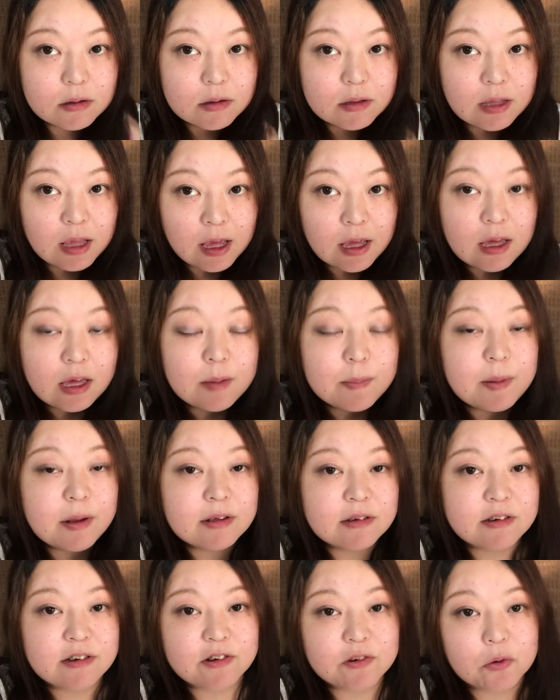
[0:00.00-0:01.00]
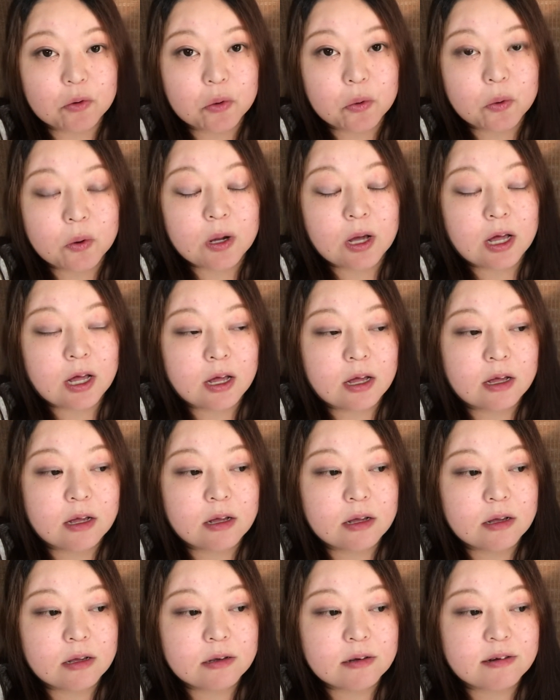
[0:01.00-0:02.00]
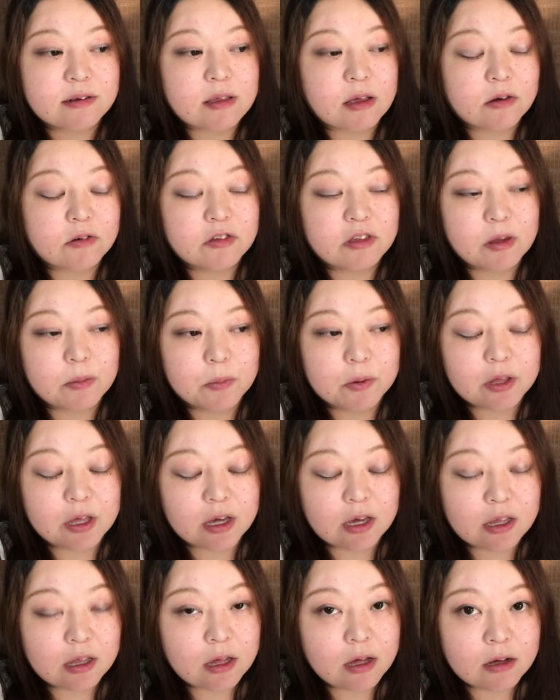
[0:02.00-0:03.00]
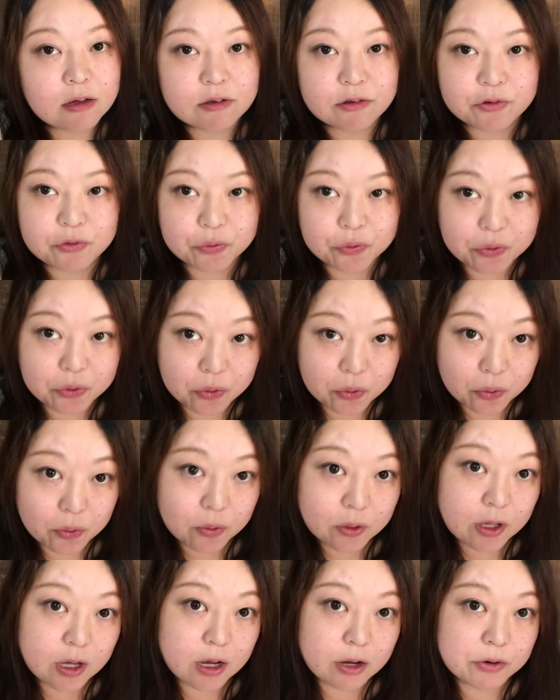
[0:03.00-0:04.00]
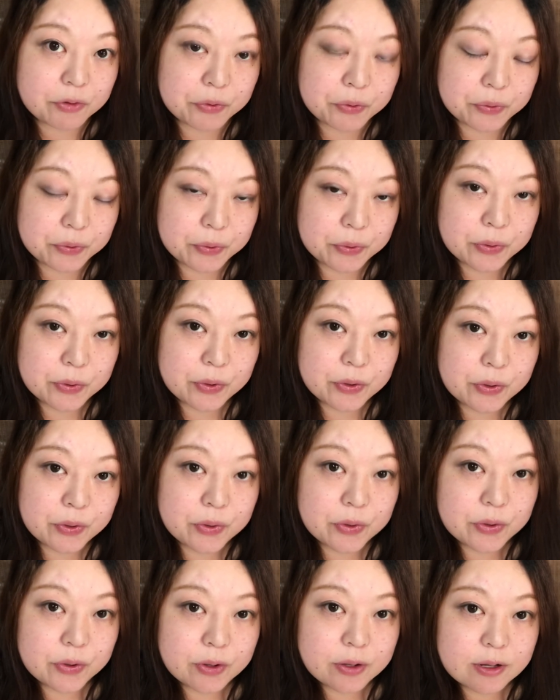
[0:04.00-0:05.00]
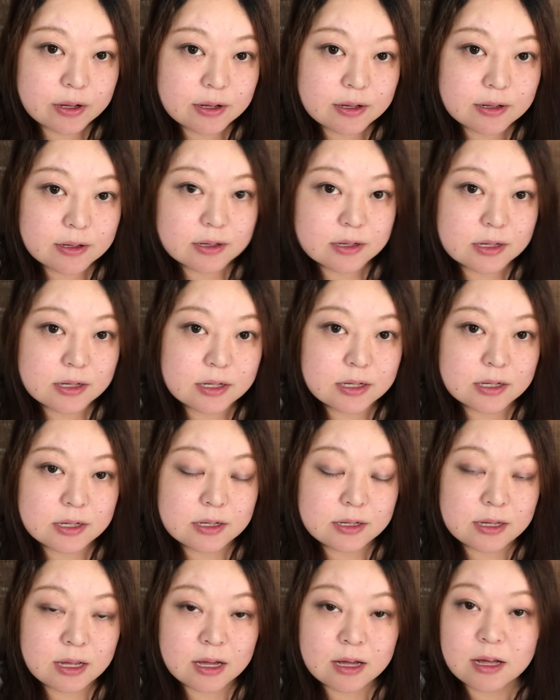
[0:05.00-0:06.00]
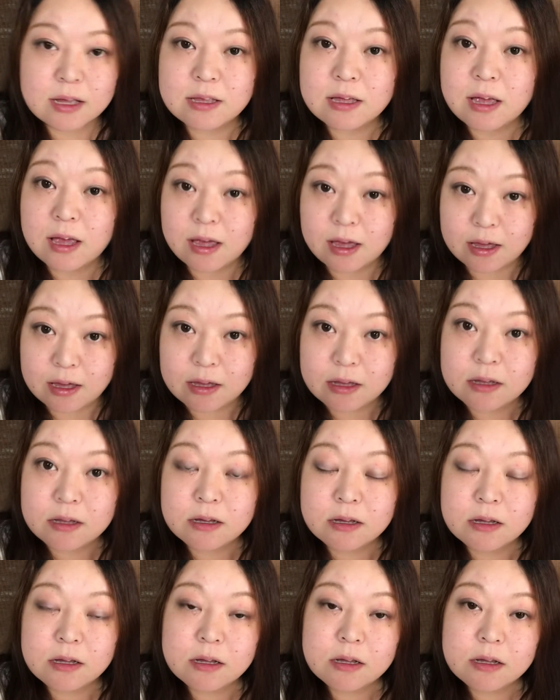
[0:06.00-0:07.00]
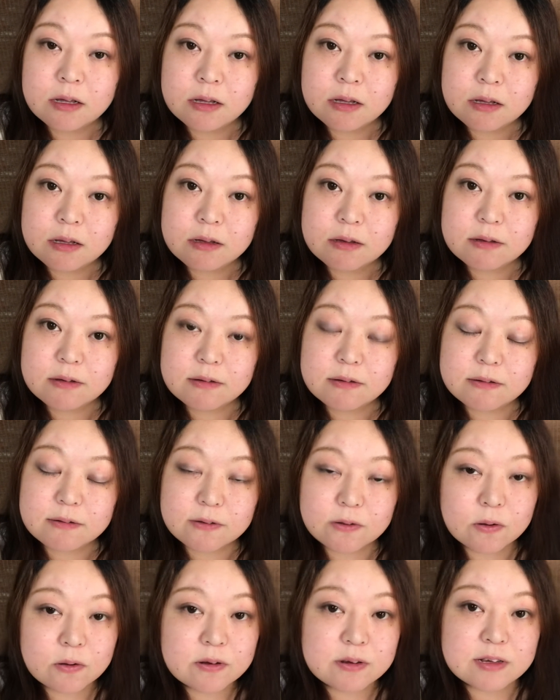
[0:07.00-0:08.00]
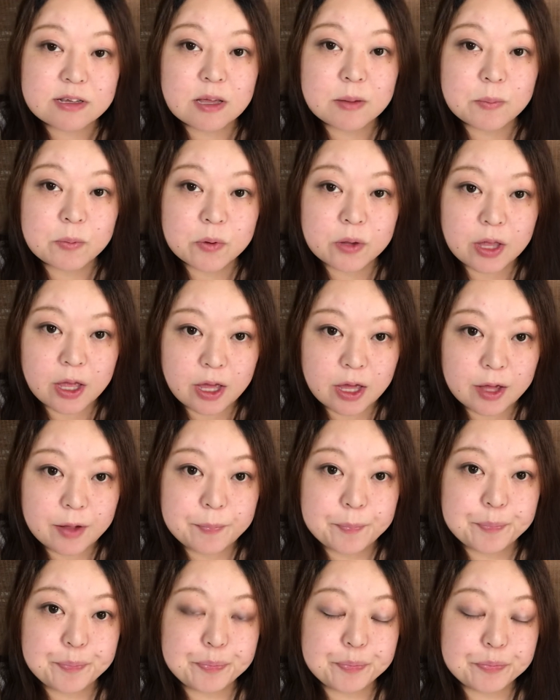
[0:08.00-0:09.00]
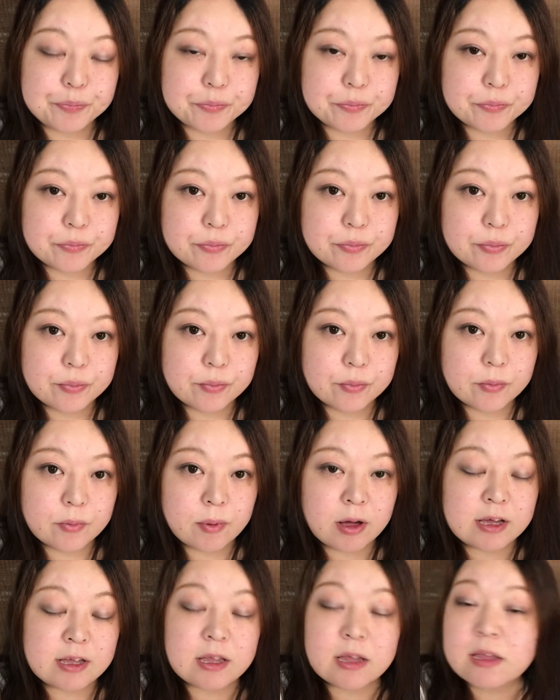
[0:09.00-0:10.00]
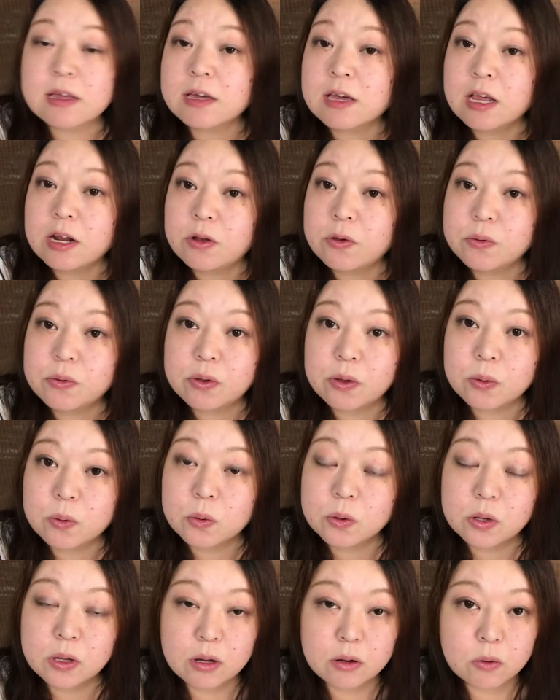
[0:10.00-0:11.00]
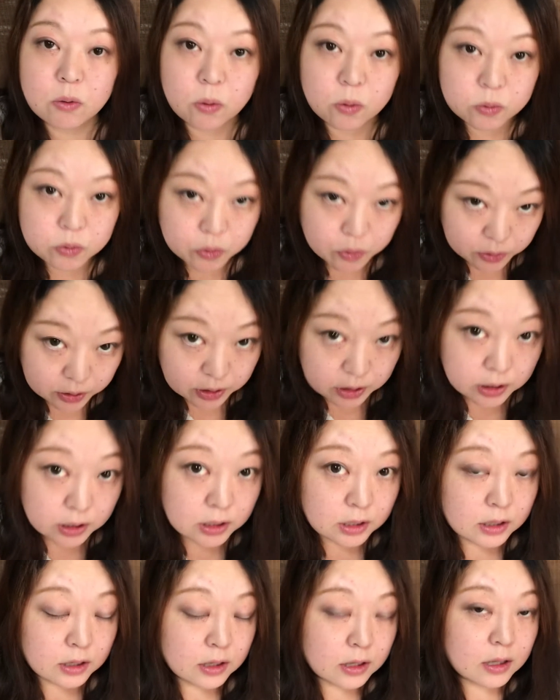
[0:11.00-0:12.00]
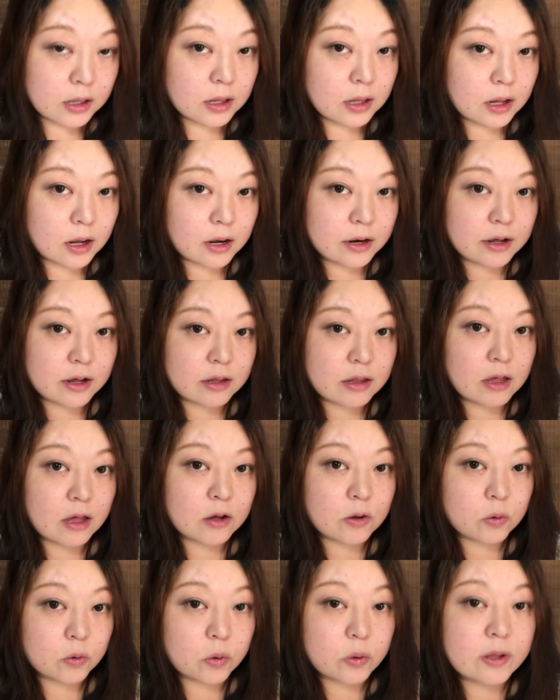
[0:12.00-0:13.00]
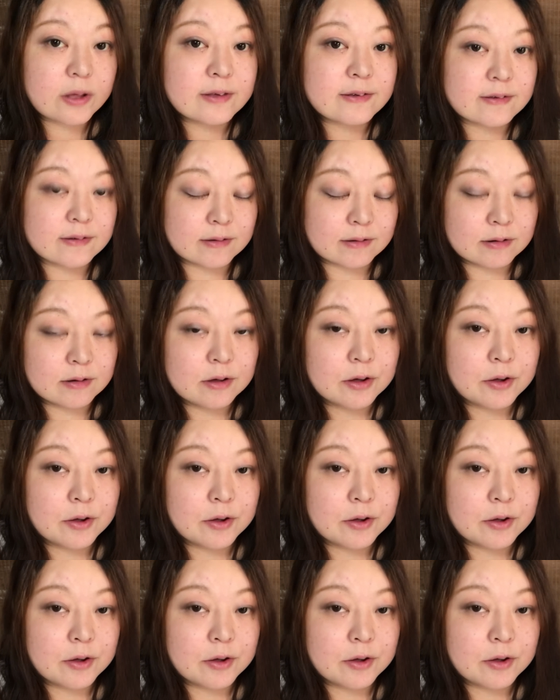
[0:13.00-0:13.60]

あね今仕事がしたくてもできない状況にある中で少しでもねまあいただけるっていうことは本当にありがたいことです。